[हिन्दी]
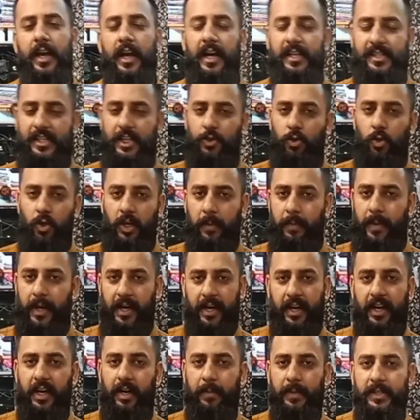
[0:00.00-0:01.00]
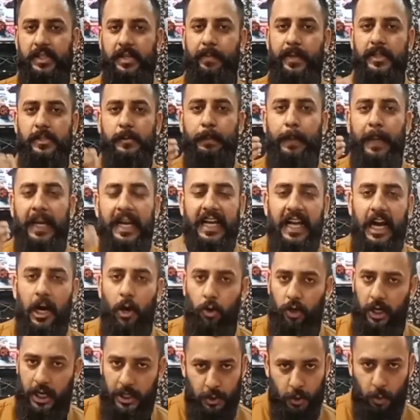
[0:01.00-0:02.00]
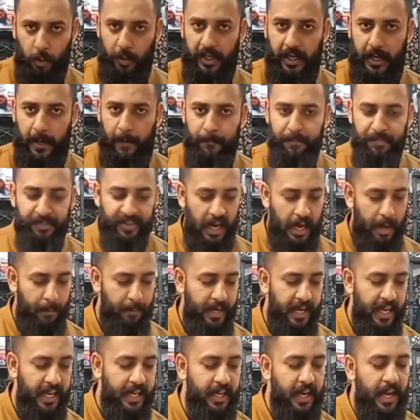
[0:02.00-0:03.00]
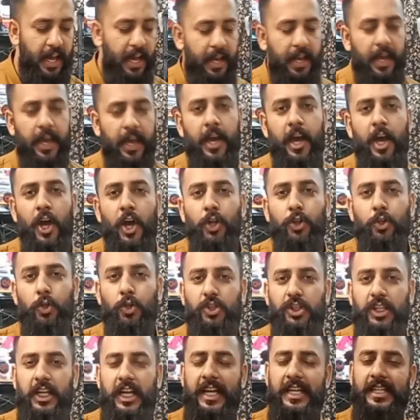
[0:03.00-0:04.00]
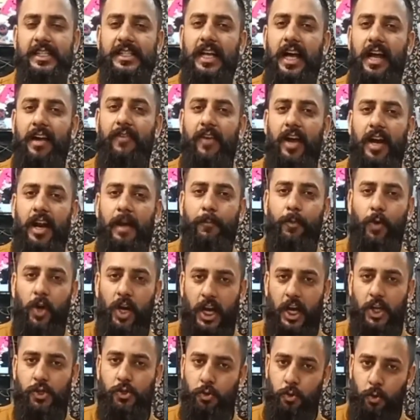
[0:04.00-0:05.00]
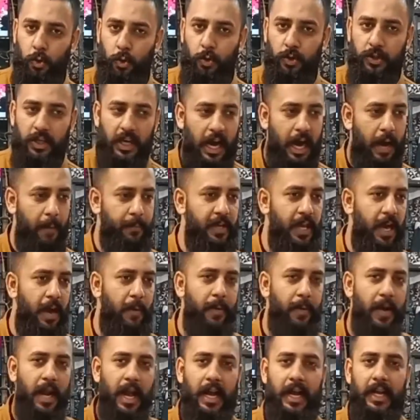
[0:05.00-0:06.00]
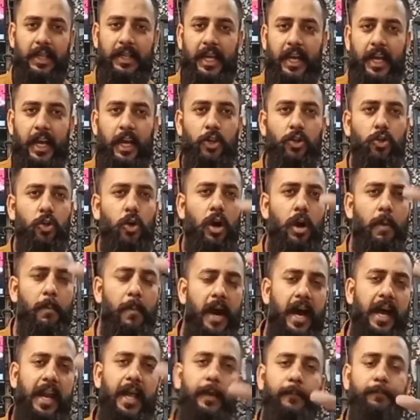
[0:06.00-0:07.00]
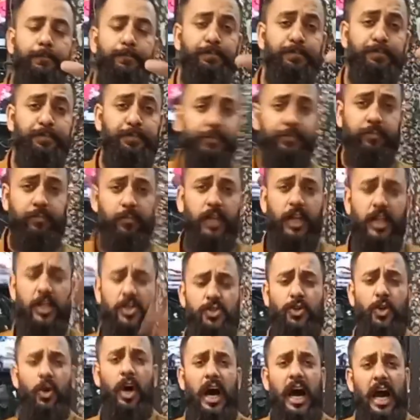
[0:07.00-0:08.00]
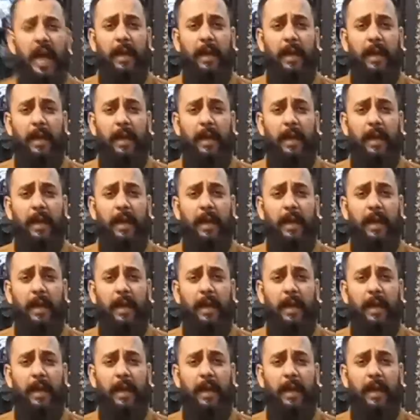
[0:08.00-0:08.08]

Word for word: ये खासियत होगी ब्रांडेड कट पीस बस बिल का होना ज़रूरी है आप लेकर आएंगे तो तीन साल वाला पुराना सूट आप यहां पर आके देंगे तो हमारे जो